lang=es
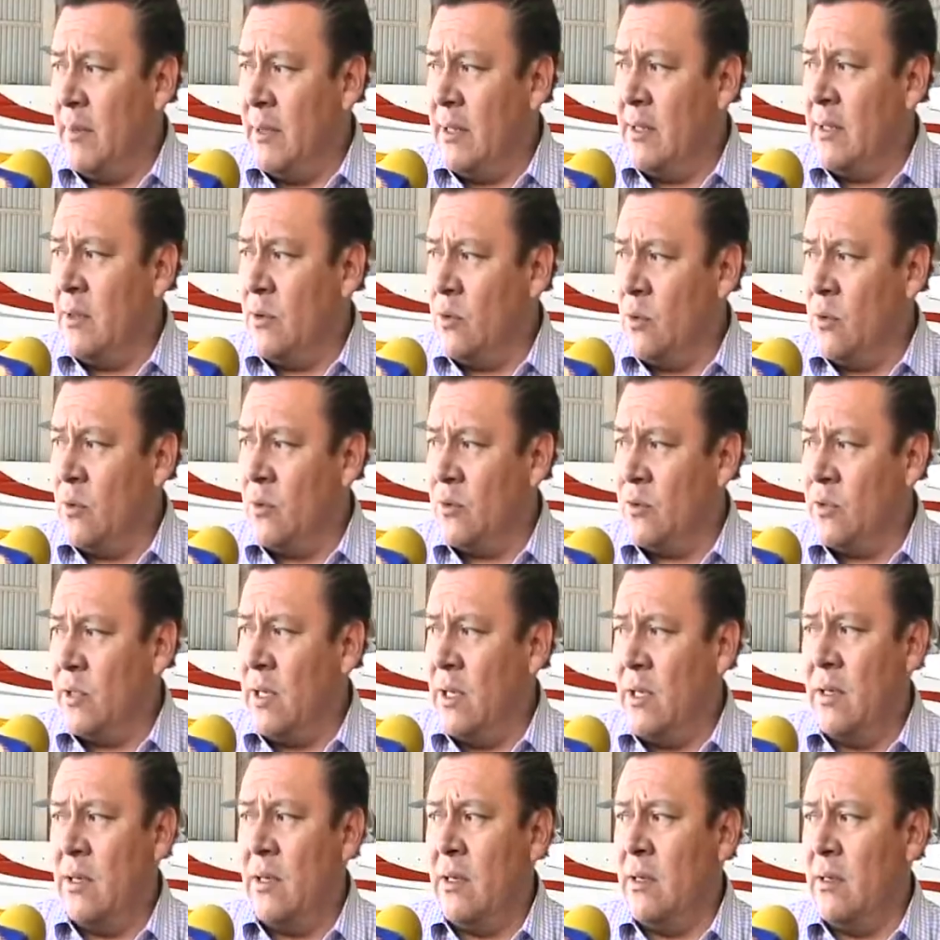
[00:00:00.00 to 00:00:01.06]
en todos,
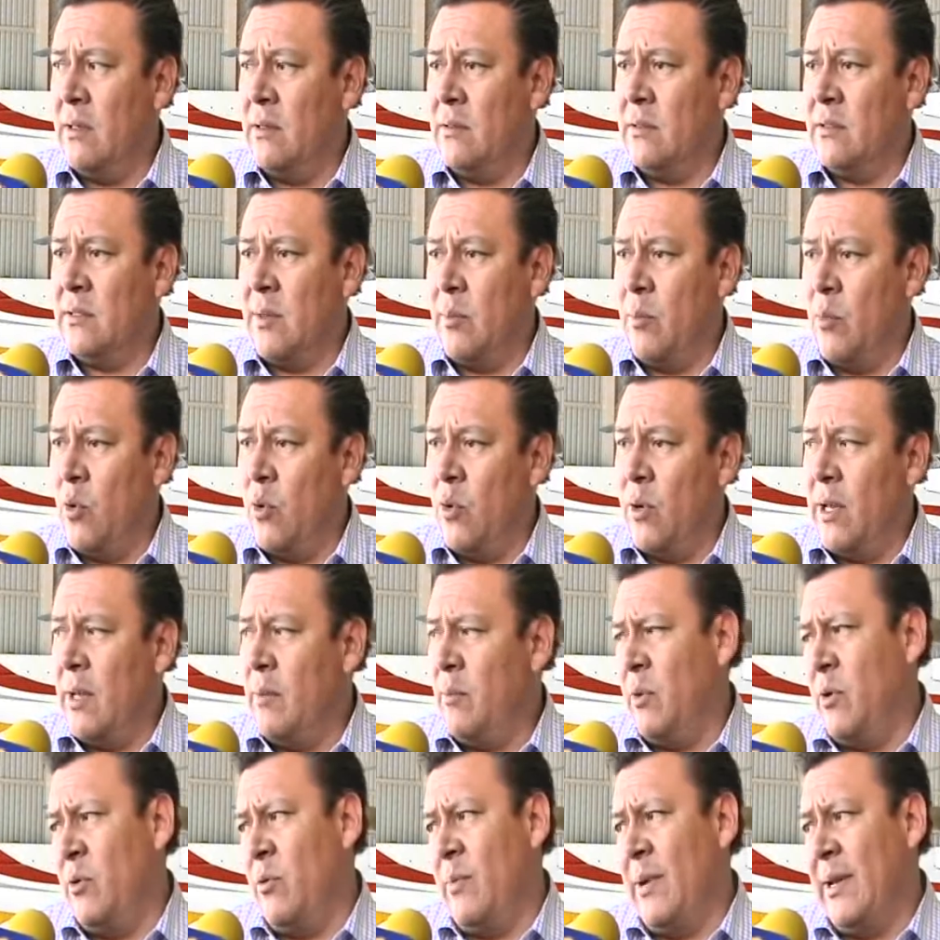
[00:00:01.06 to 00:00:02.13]
¿eh? en Zamora,
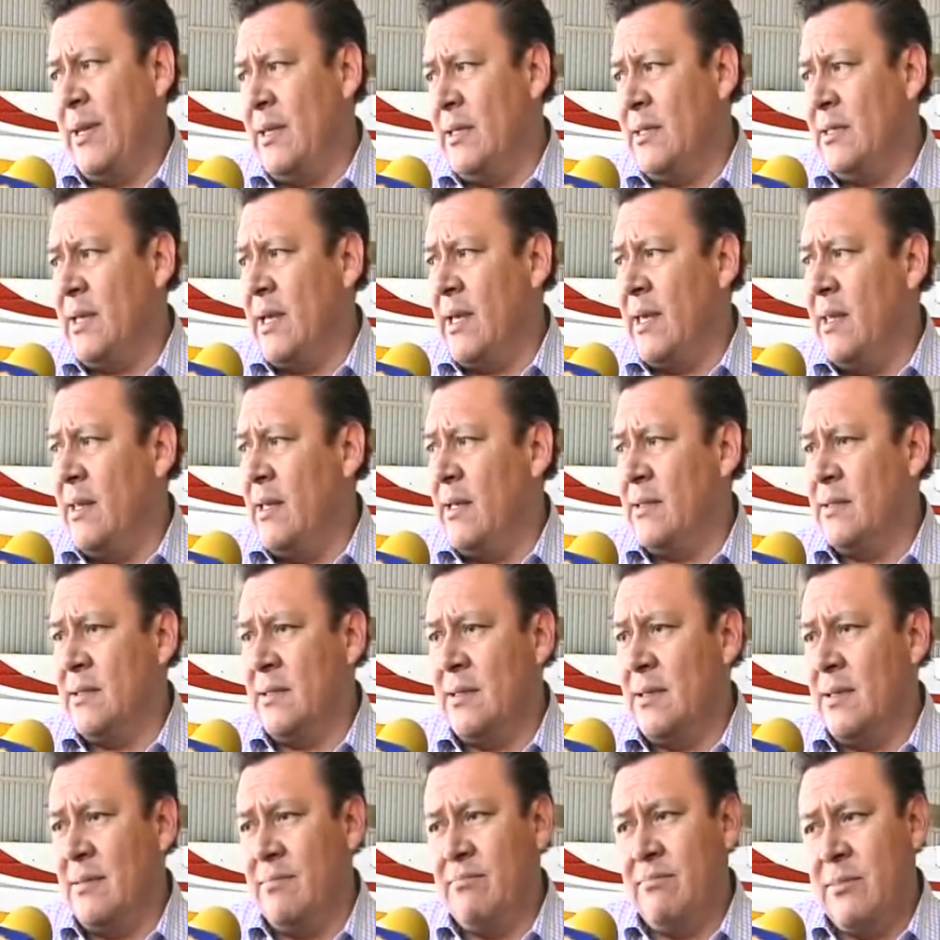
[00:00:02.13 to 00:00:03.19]
bueno, bardas caídas
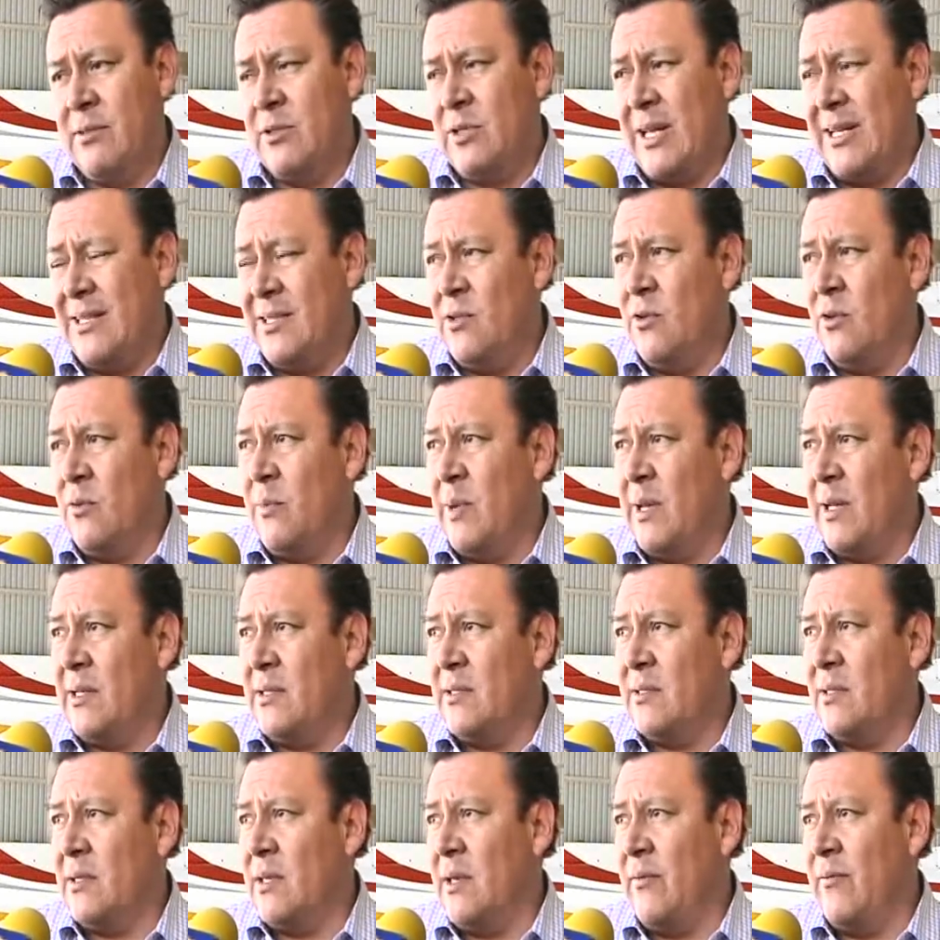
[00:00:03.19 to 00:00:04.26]
eh, han sido
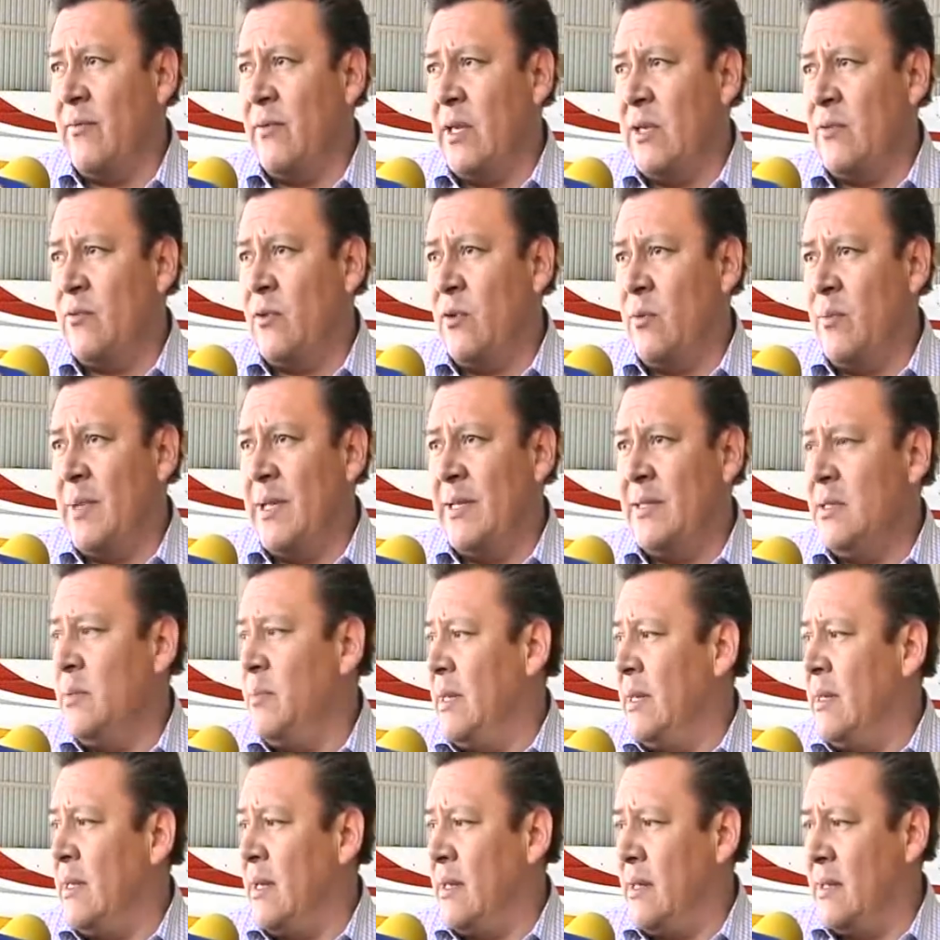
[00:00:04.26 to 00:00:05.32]
bardas que fueron mal
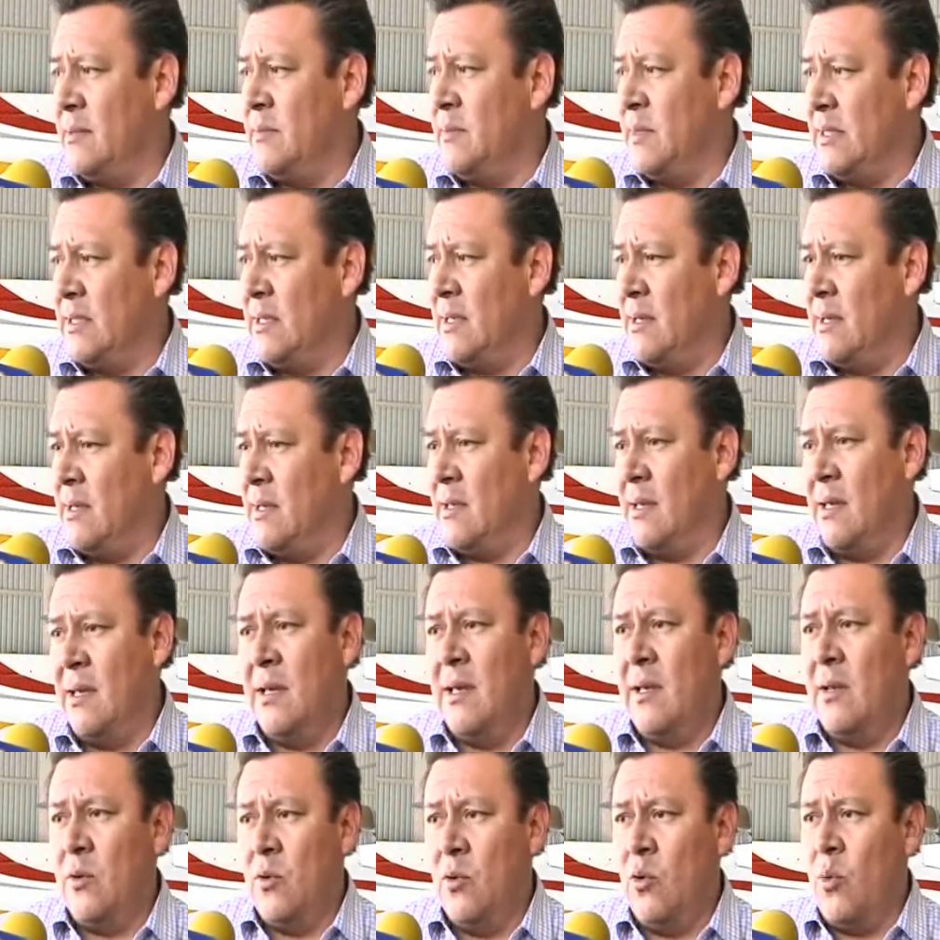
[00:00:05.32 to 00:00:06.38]
cimentadas más que nada,
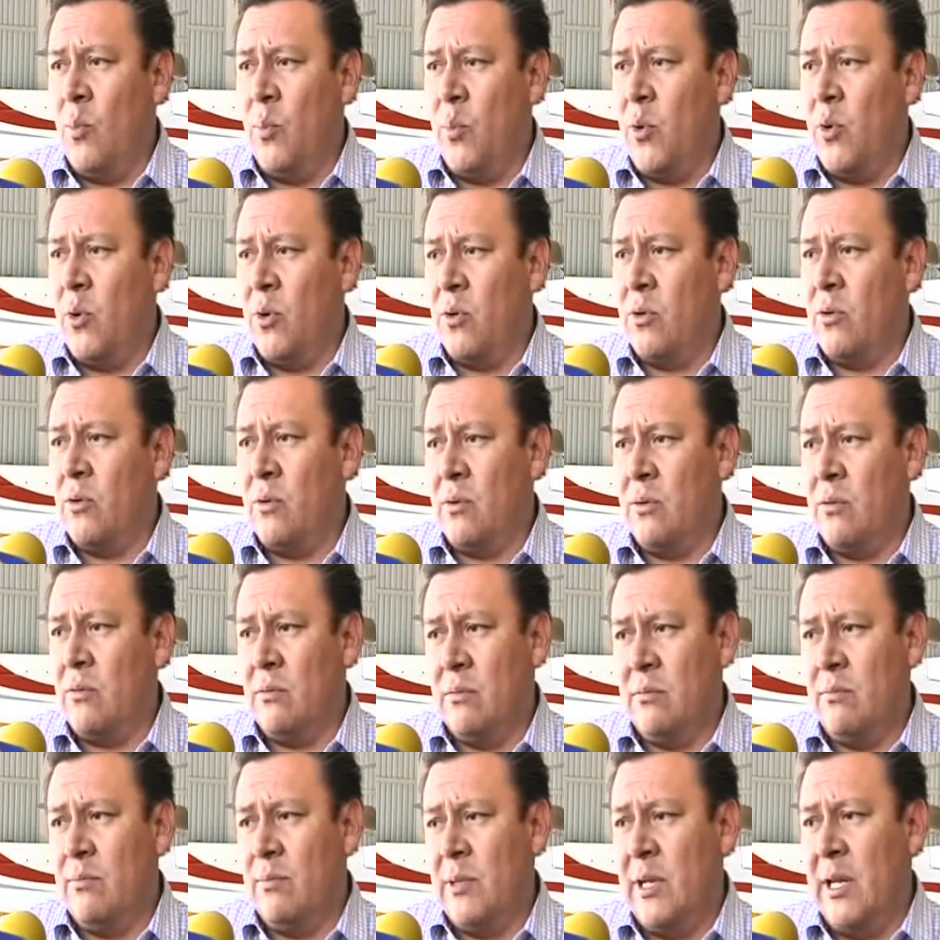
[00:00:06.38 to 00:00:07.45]
no por
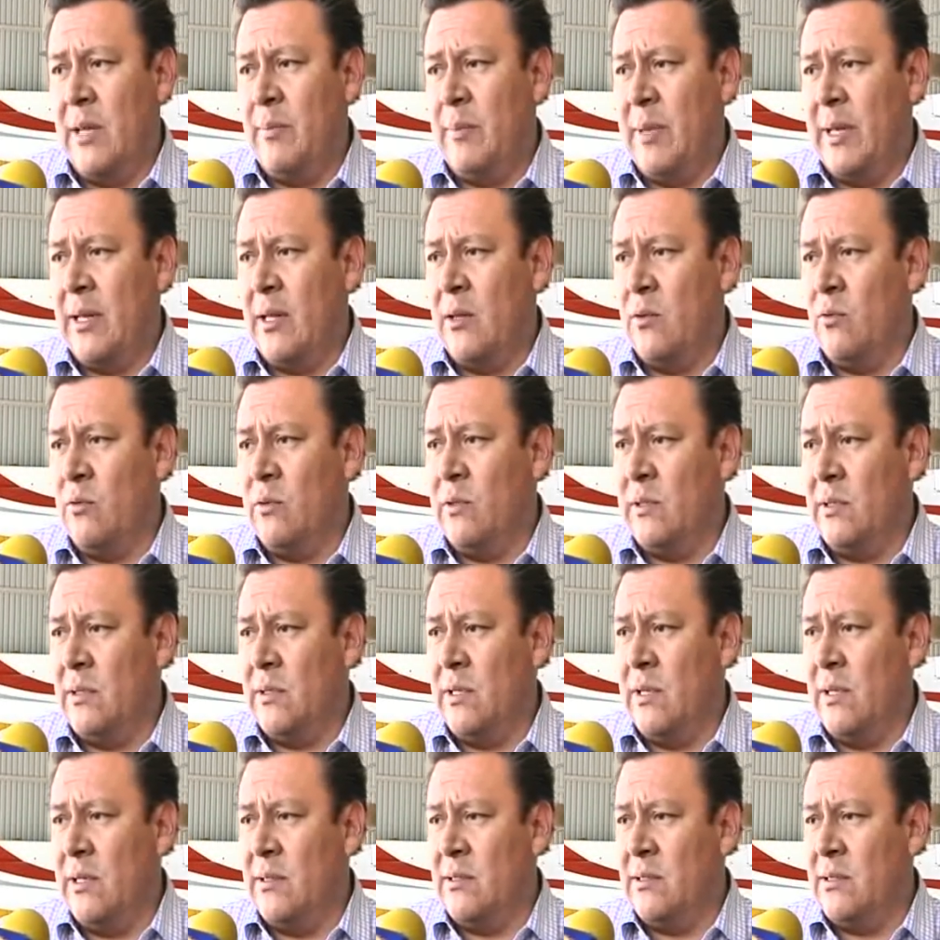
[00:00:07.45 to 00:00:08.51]
la magnitud
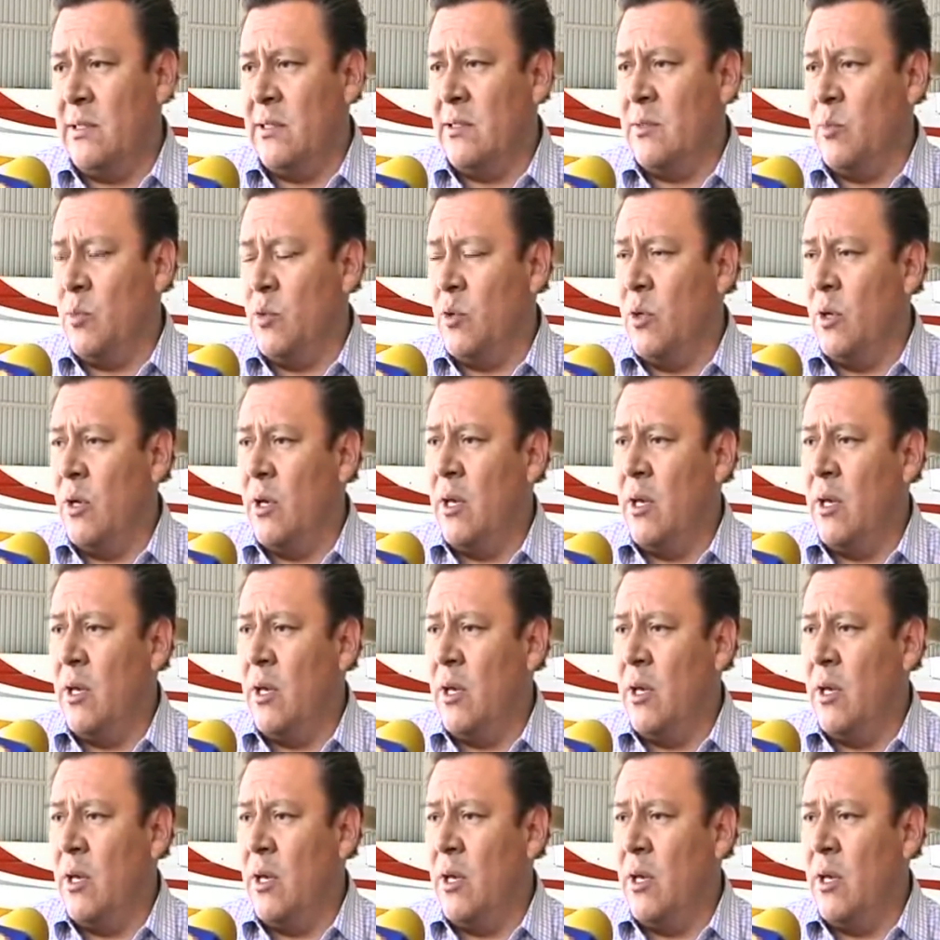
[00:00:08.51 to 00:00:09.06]
del sismo